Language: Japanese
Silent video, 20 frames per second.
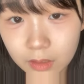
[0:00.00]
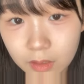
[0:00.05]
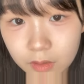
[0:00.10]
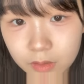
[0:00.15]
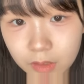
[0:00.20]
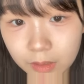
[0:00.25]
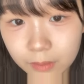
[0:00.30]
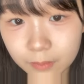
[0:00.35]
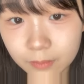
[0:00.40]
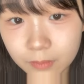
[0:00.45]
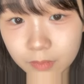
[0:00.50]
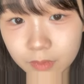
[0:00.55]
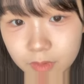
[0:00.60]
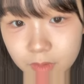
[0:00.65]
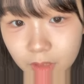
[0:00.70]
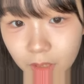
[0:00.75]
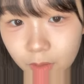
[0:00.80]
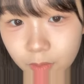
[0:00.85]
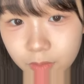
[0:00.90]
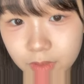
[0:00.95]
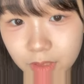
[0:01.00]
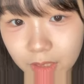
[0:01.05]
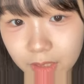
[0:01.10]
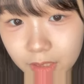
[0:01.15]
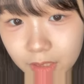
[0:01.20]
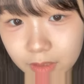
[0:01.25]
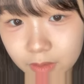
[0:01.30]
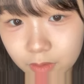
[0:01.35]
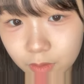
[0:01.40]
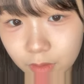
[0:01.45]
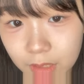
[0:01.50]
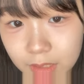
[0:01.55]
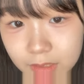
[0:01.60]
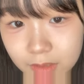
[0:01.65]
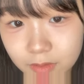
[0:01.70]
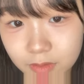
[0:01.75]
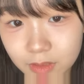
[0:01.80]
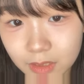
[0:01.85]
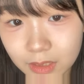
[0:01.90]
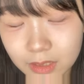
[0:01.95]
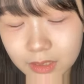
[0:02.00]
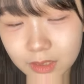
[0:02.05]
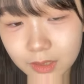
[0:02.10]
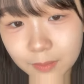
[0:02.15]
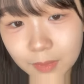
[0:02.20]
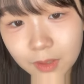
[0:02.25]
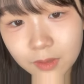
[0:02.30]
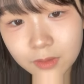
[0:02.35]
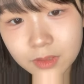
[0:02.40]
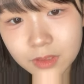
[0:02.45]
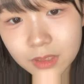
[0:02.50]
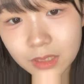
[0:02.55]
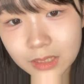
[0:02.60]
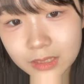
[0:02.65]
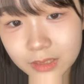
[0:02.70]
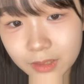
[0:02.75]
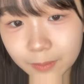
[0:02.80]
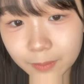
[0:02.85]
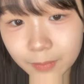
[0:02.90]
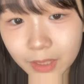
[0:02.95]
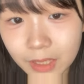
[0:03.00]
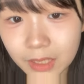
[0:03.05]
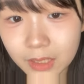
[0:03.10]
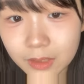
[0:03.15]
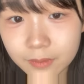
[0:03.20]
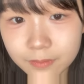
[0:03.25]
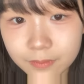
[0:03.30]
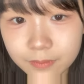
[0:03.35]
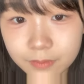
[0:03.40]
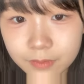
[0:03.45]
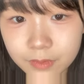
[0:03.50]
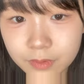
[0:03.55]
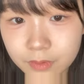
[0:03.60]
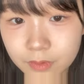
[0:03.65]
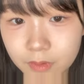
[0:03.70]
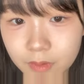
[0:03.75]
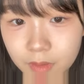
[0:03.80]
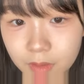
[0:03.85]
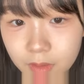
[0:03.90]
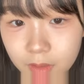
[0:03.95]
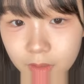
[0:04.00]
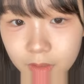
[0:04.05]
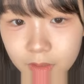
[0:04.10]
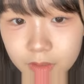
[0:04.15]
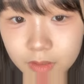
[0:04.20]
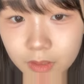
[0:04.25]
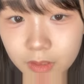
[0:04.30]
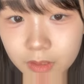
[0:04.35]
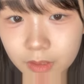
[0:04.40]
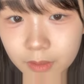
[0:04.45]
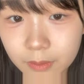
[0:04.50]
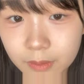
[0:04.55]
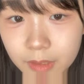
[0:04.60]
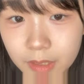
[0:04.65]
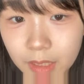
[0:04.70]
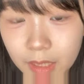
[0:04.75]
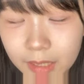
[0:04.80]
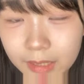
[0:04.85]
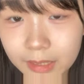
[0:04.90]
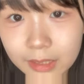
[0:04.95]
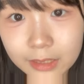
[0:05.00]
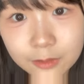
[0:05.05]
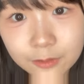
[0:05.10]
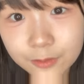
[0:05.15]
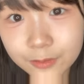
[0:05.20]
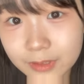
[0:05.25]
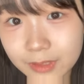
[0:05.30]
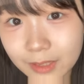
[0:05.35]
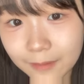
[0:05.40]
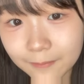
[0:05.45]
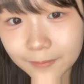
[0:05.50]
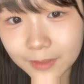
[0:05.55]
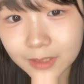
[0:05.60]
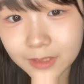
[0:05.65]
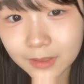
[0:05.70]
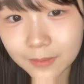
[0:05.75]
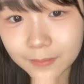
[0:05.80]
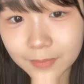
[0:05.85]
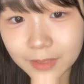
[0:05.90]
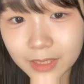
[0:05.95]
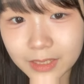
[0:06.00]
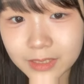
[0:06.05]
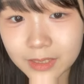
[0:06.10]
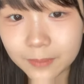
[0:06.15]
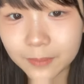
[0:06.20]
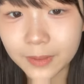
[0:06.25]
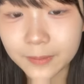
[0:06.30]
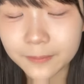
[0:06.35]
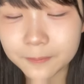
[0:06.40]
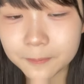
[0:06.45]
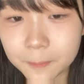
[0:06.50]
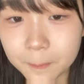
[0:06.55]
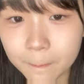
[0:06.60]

うだら団子さんありがとう配信お疲れ様お疲れ様それではねありがとうございました皆様